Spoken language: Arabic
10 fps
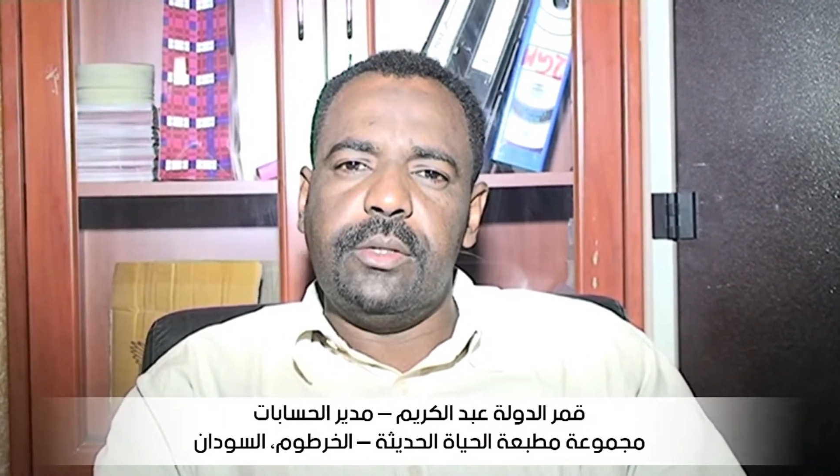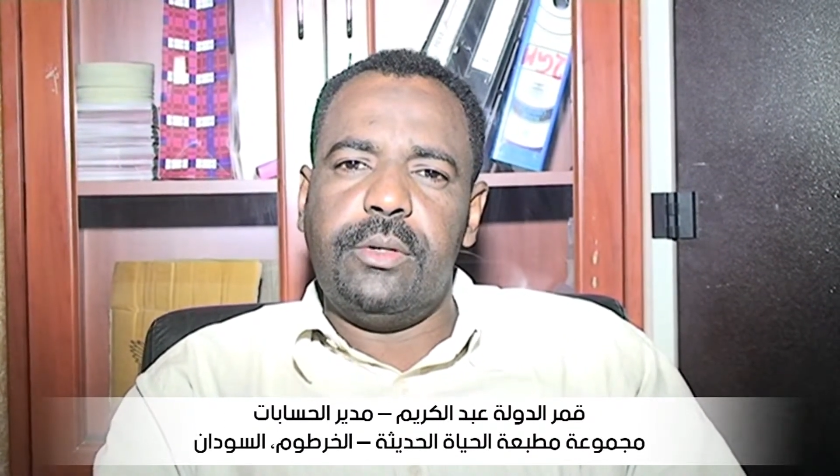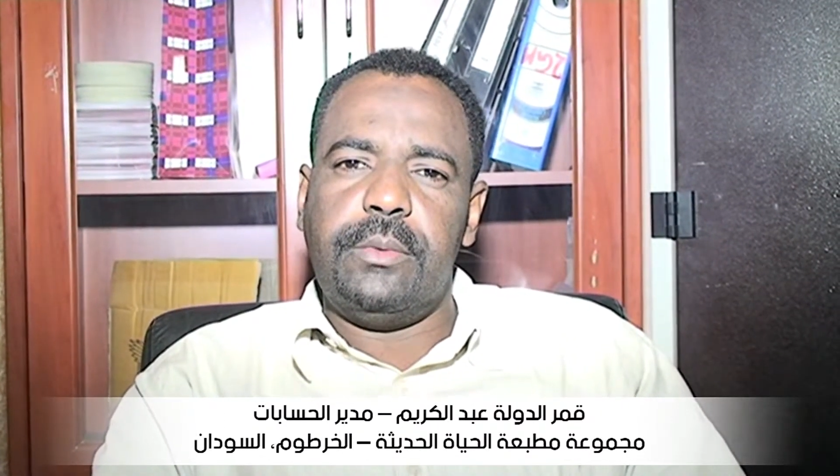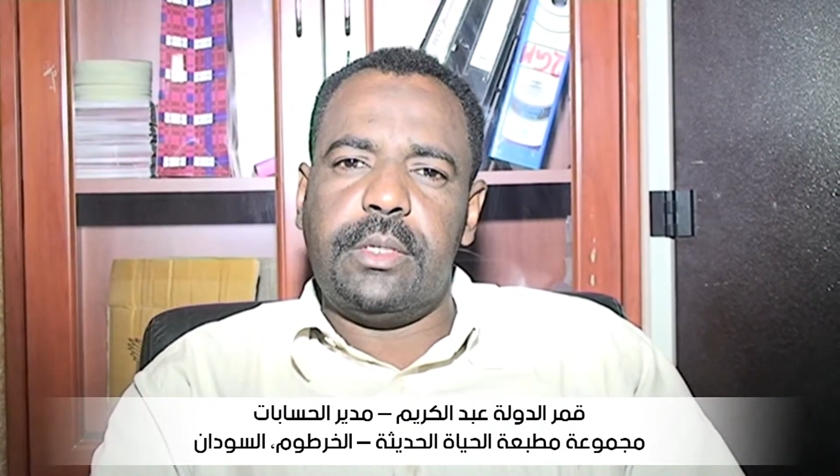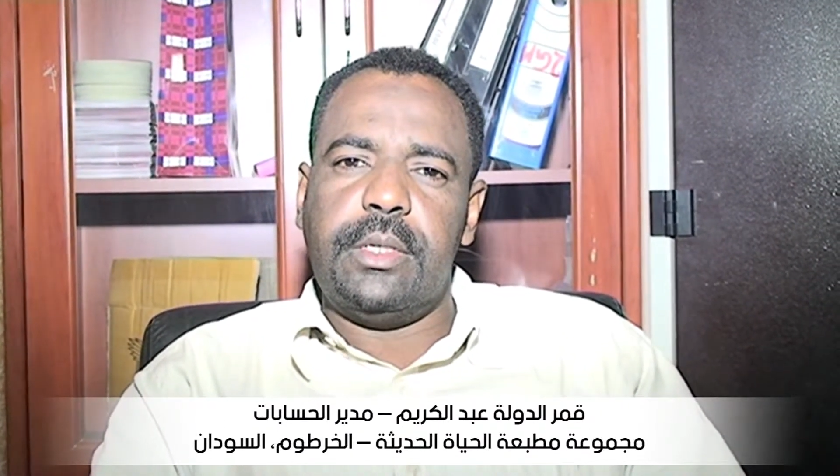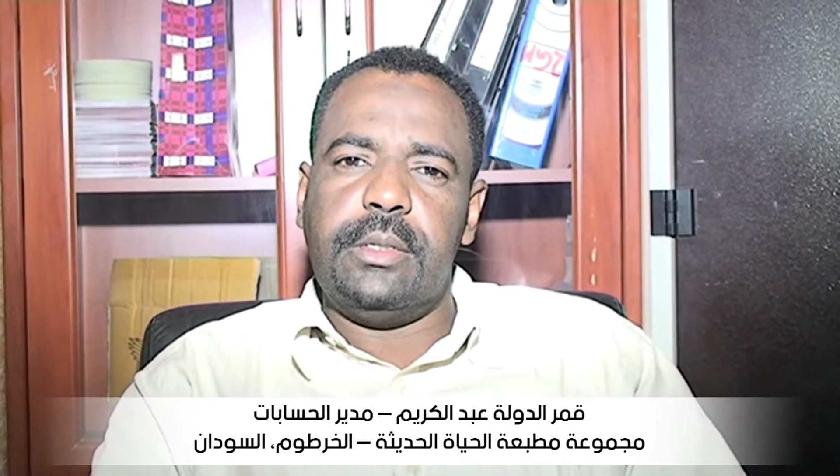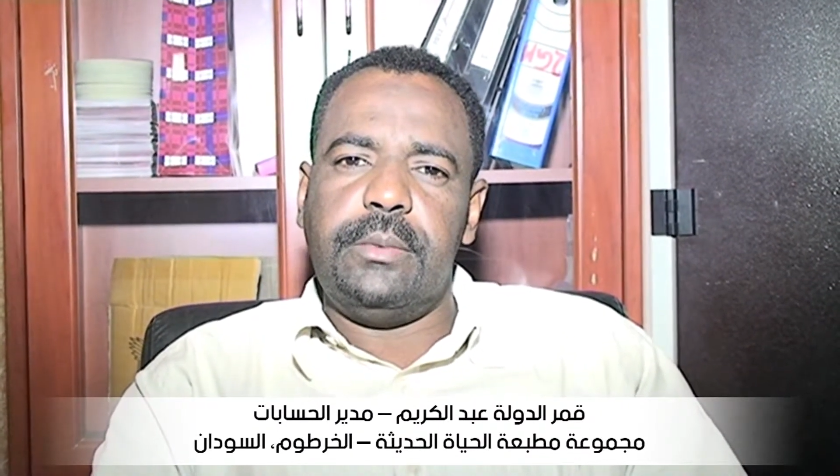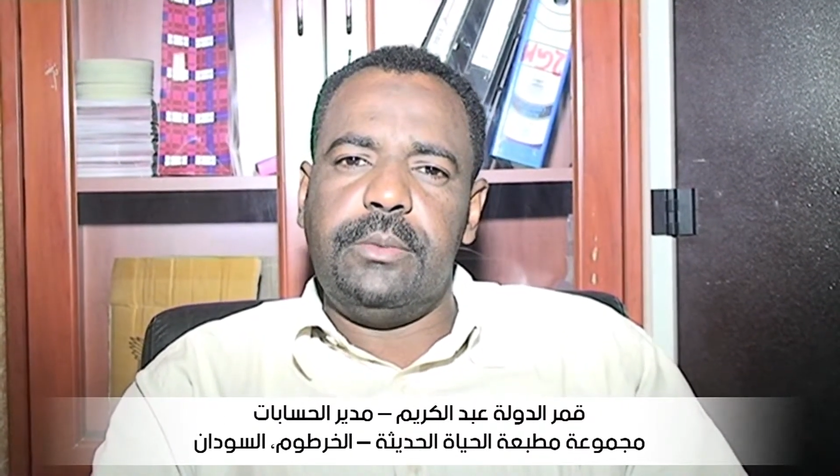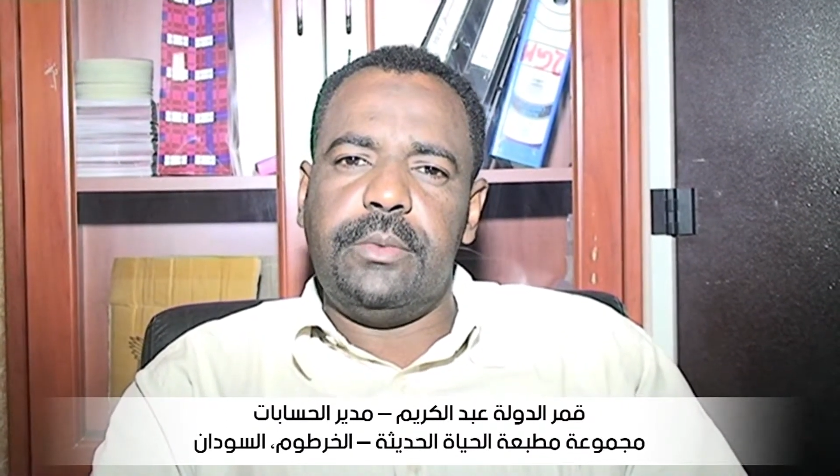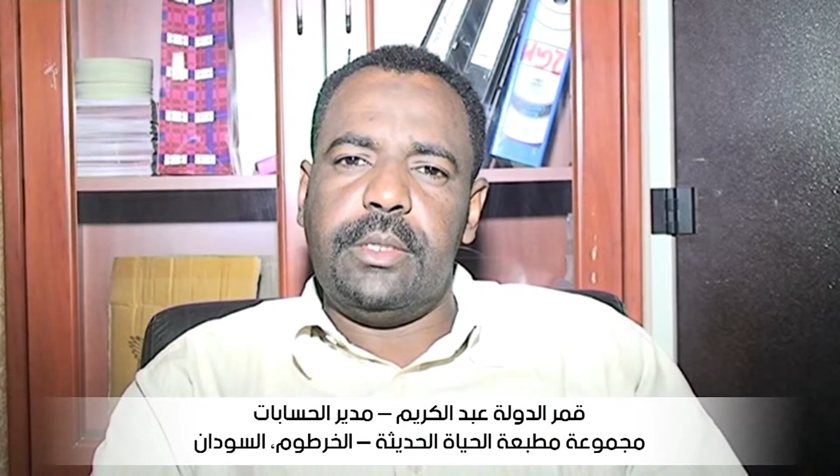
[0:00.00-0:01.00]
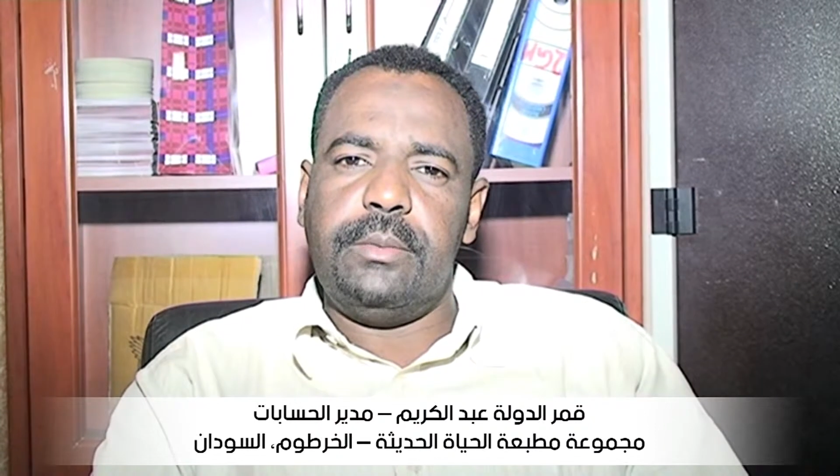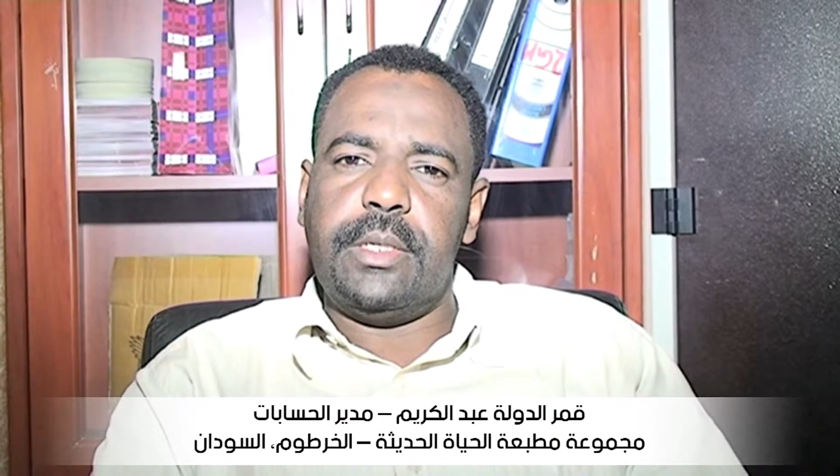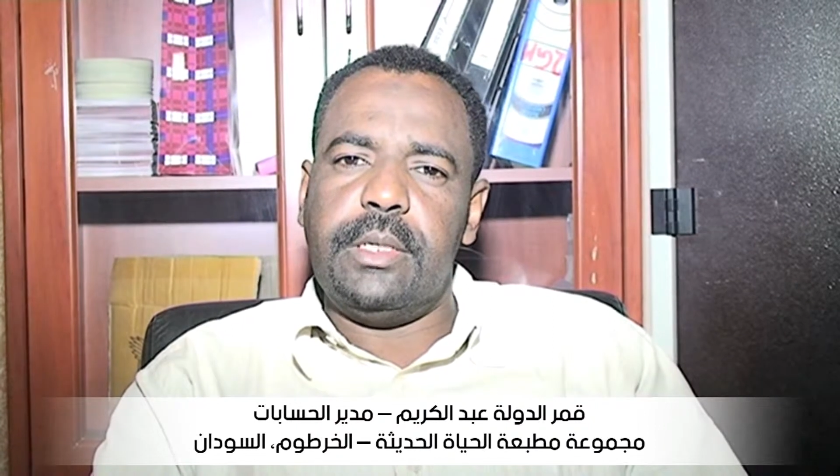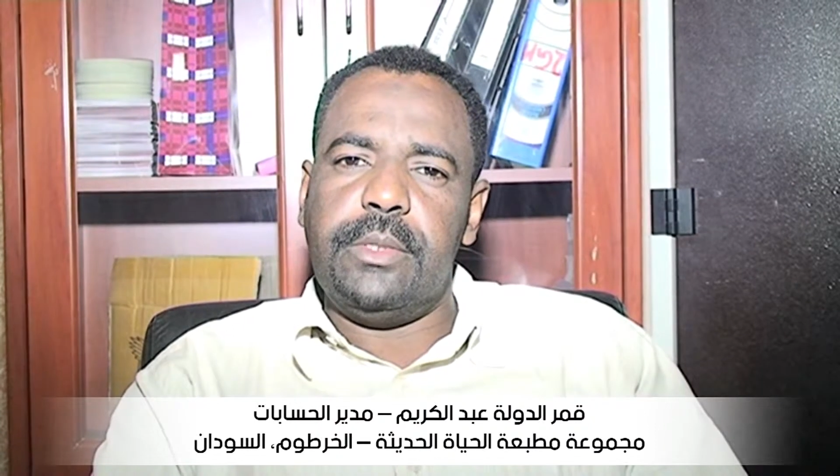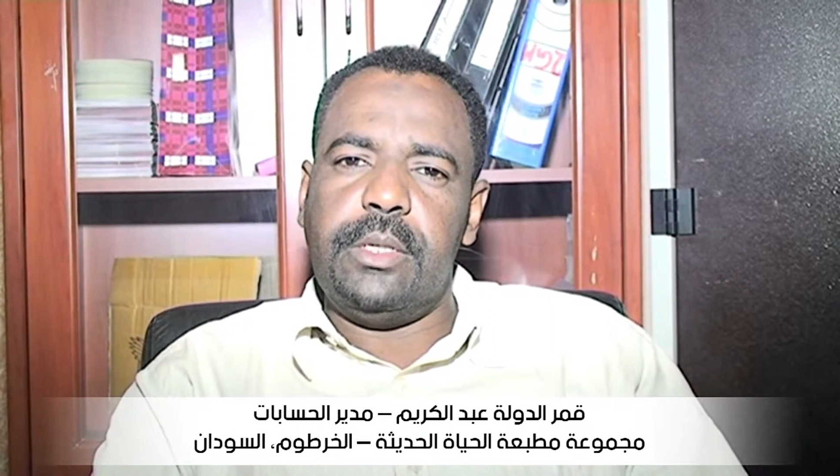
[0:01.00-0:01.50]
وبرنامج من
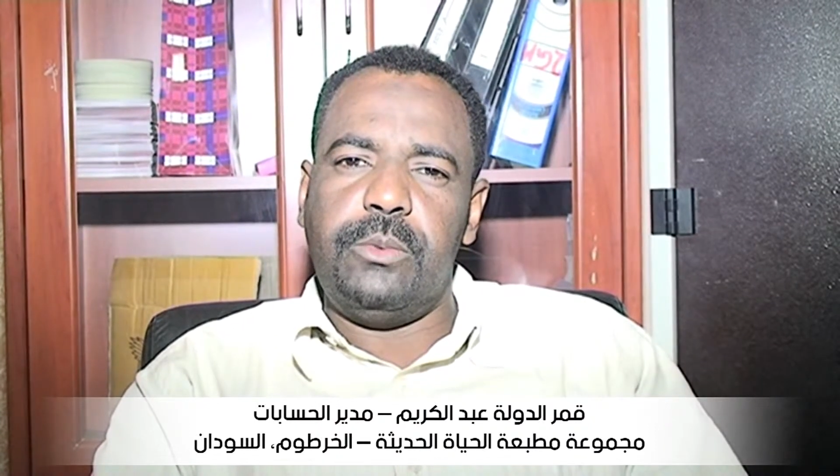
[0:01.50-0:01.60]
البرامج